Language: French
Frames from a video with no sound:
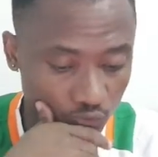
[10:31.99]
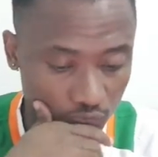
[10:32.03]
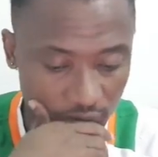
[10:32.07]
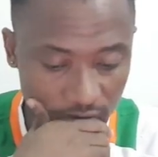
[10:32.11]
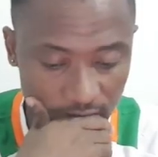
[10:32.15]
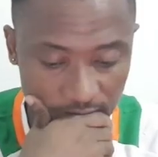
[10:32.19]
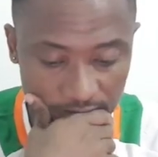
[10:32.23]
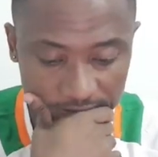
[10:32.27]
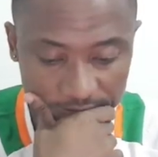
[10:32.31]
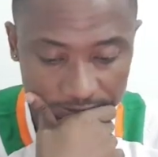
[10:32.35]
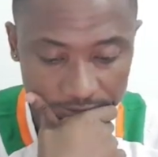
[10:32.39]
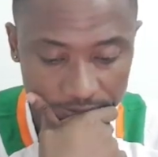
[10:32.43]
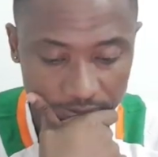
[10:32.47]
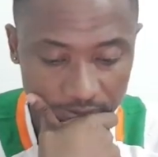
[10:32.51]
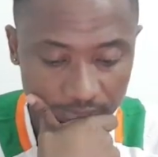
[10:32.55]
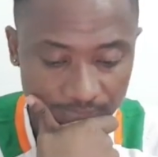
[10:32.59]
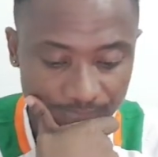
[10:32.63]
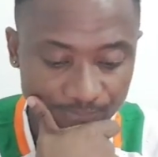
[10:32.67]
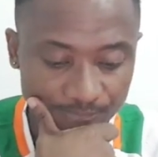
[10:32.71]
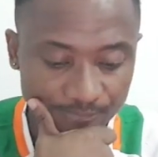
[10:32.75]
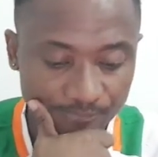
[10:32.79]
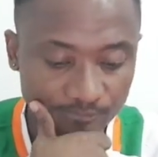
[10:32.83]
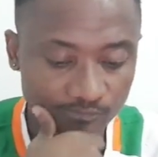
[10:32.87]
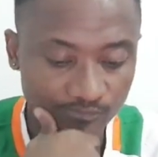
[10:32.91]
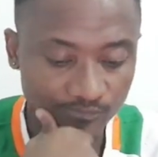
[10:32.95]

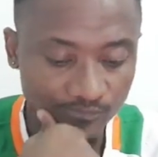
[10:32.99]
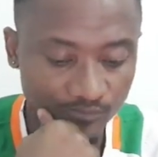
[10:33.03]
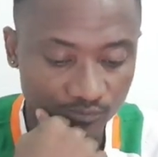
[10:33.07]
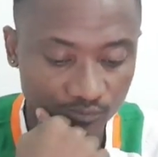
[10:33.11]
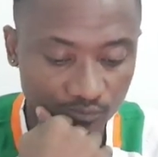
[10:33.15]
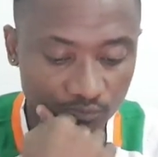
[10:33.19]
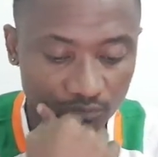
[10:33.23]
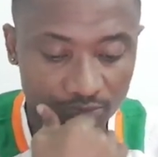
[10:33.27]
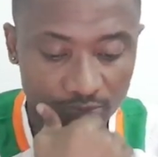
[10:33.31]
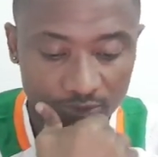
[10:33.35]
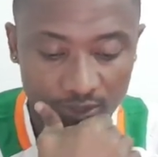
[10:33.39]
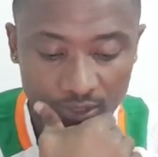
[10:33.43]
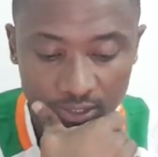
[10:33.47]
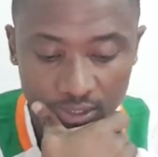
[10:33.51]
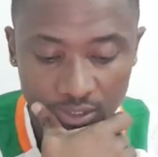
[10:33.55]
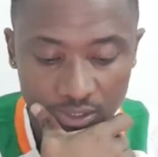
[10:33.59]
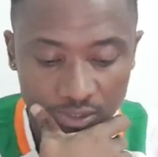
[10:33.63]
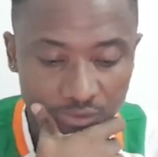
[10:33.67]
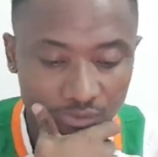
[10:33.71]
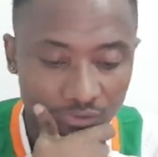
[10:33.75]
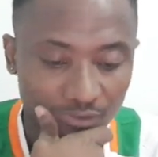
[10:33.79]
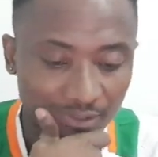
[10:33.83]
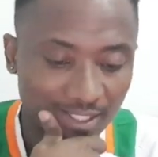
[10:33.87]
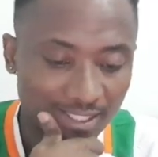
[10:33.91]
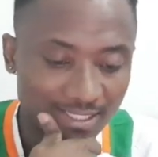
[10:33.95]
l'insécurité,
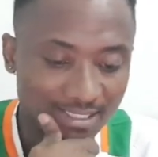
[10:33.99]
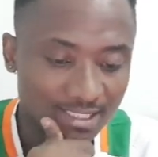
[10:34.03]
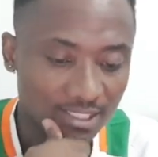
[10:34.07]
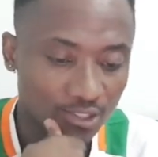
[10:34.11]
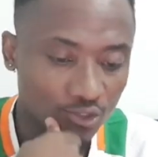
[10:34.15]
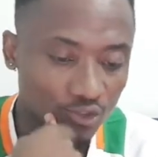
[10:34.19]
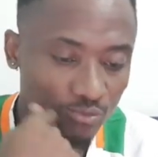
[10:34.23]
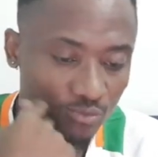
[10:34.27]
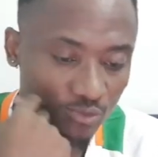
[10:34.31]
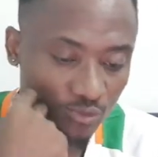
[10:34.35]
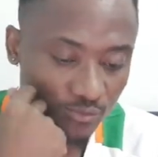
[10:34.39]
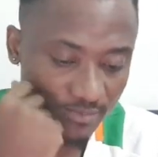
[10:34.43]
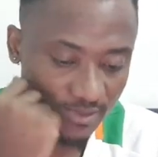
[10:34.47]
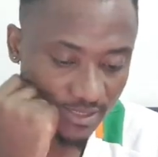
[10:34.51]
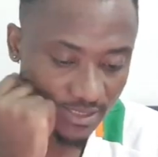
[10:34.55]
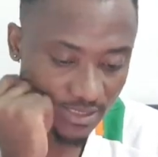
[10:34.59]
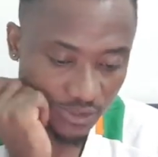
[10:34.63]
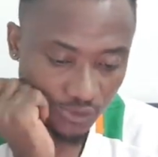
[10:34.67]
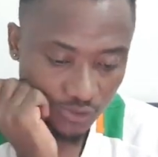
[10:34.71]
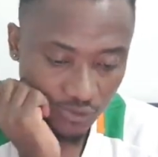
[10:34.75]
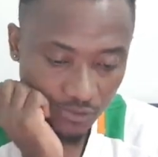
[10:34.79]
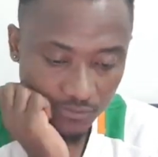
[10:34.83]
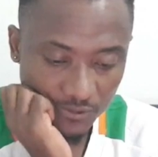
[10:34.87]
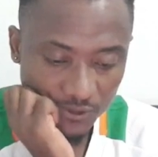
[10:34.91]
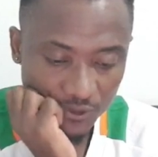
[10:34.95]
pour faire
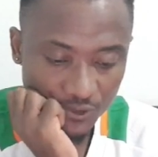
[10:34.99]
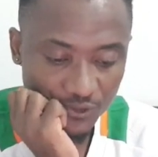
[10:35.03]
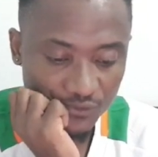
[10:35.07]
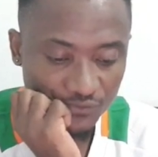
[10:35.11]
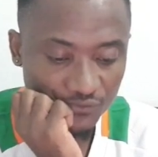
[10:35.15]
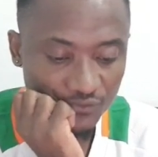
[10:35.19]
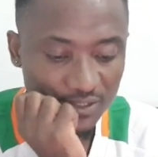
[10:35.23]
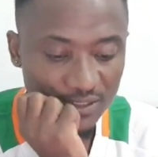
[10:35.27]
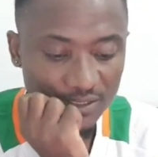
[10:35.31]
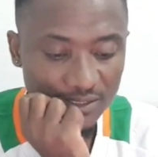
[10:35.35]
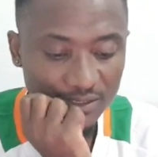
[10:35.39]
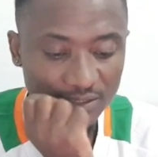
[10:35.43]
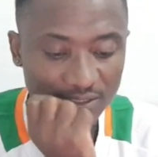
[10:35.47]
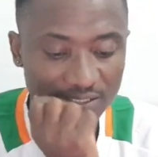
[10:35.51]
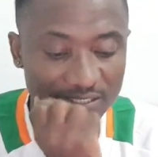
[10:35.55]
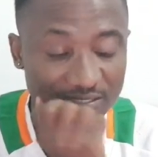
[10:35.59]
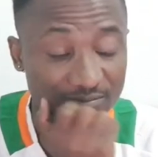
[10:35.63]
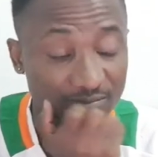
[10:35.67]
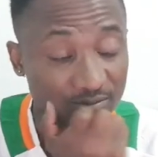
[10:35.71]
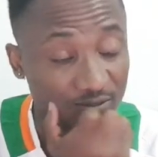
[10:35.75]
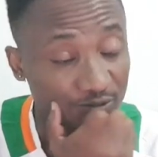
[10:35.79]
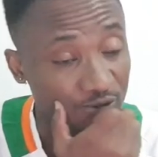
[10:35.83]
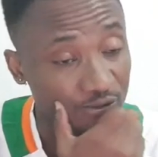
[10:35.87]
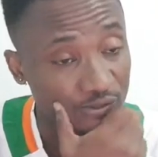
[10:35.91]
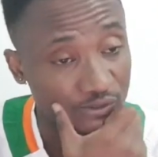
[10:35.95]
des élections
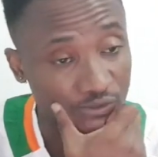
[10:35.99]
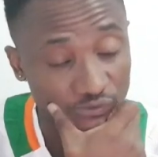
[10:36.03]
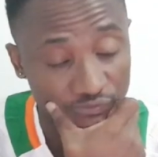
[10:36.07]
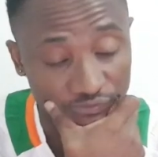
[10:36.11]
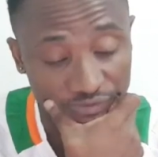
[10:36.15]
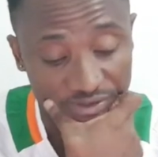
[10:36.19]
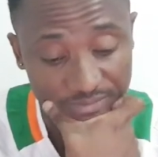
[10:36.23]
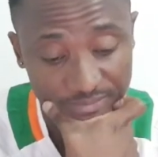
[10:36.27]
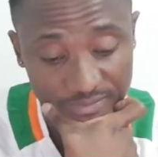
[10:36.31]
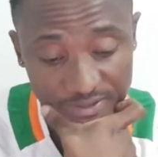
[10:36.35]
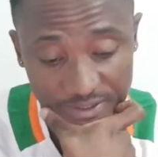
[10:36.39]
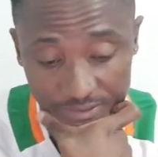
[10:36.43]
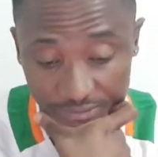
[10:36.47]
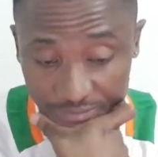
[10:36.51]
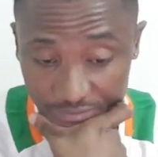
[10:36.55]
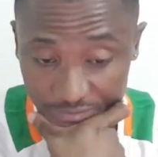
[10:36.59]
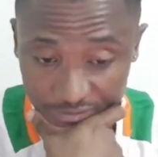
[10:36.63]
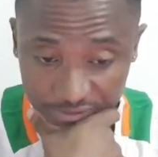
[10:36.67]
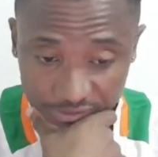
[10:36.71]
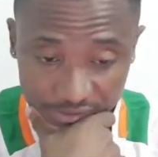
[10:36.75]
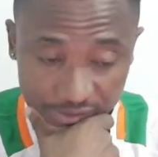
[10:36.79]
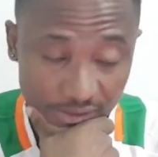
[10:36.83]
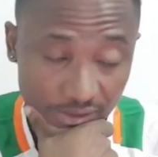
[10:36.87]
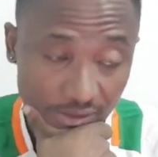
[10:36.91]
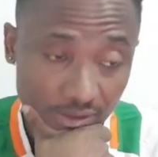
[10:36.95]

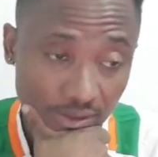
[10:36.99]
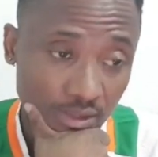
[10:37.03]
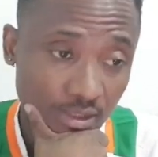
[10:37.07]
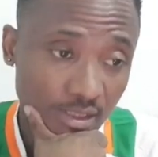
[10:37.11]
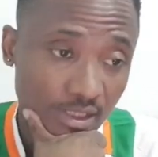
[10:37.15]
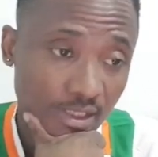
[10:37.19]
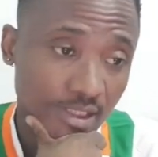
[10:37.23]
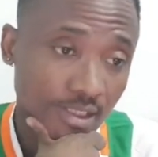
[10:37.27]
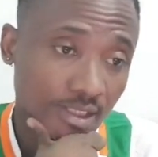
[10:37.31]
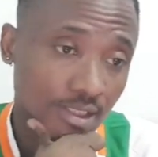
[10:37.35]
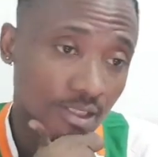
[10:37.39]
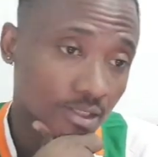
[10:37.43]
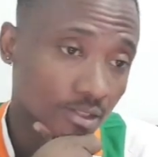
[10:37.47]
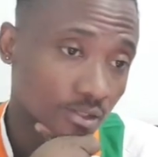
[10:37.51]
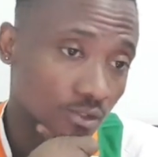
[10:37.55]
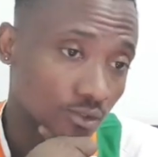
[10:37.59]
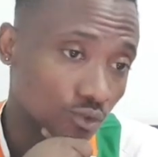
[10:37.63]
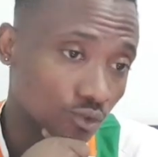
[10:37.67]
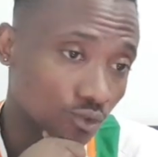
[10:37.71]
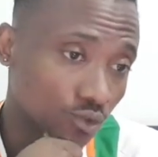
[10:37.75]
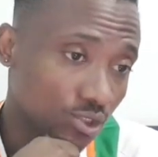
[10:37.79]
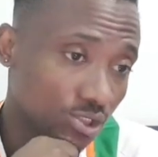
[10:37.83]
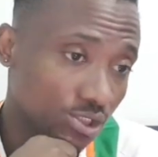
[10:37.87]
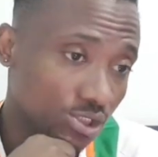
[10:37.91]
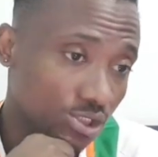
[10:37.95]
démocratiques et
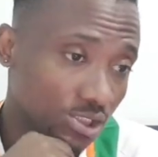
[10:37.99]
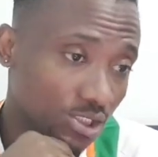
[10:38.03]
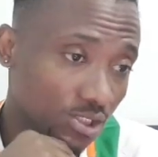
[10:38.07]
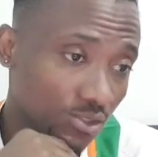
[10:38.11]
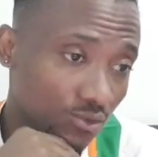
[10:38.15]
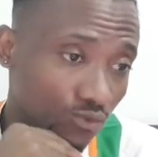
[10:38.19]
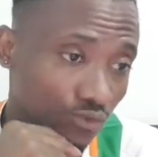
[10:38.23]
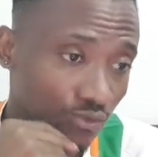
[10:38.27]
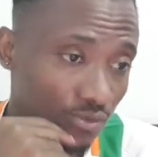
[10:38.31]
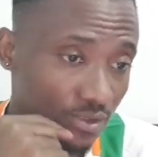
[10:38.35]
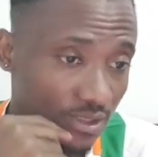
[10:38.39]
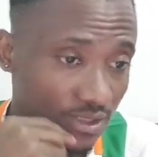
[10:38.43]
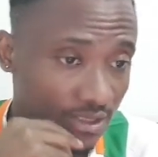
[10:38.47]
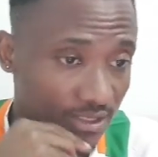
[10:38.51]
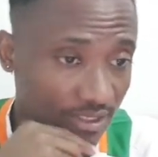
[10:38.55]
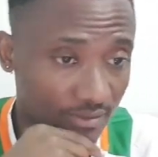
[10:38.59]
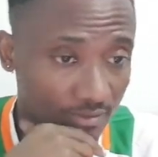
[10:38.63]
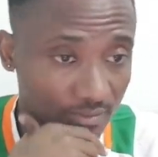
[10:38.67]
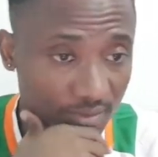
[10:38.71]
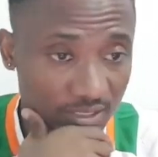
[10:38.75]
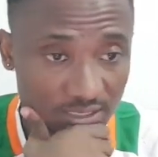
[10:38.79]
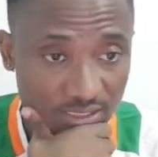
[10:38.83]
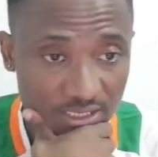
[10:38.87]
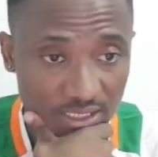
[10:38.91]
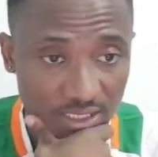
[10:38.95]

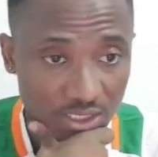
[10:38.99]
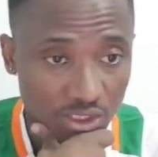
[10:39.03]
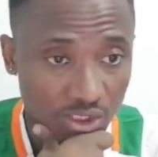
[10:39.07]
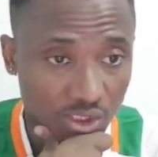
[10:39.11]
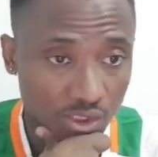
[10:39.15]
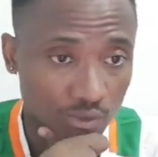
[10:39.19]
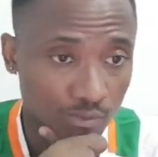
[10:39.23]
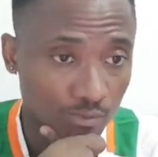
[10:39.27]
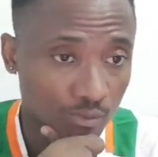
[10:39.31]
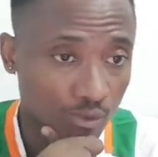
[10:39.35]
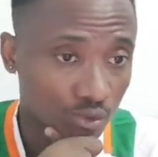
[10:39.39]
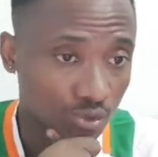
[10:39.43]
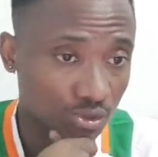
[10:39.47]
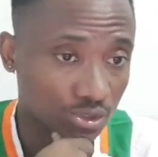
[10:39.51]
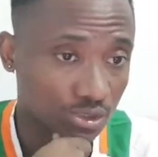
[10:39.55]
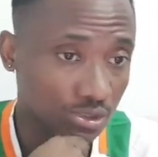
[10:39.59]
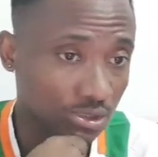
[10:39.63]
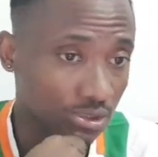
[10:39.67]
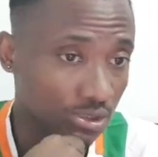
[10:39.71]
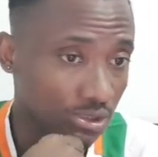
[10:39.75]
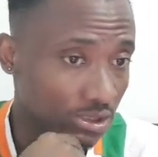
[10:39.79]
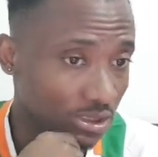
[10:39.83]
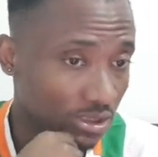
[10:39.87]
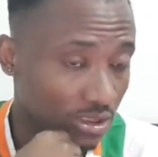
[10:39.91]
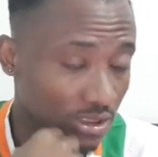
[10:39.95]
constitutionnelles dès
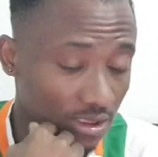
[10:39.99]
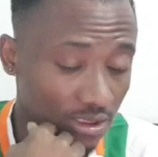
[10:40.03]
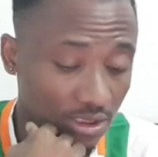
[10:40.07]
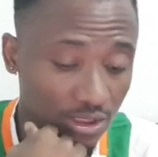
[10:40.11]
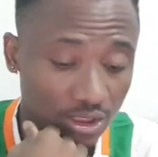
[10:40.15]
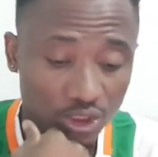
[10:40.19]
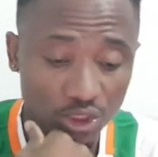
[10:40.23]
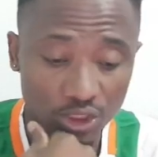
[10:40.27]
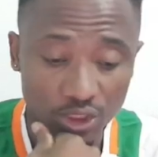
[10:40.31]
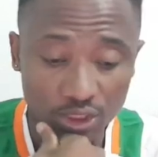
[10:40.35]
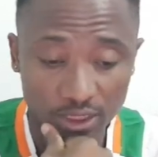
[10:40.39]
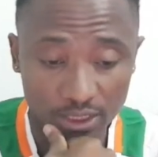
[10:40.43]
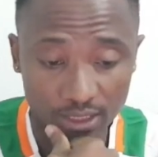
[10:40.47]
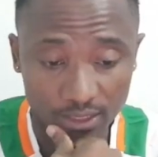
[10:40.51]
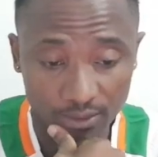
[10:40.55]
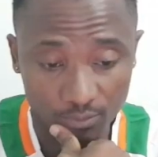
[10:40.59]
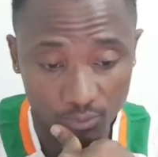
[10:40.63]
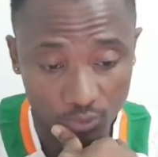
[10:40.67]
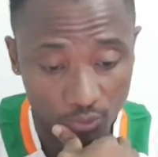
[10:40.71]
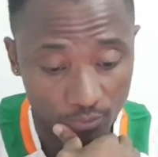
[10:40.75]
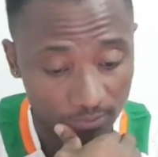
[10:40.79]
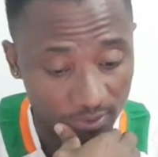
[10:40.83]
l'année prochaine,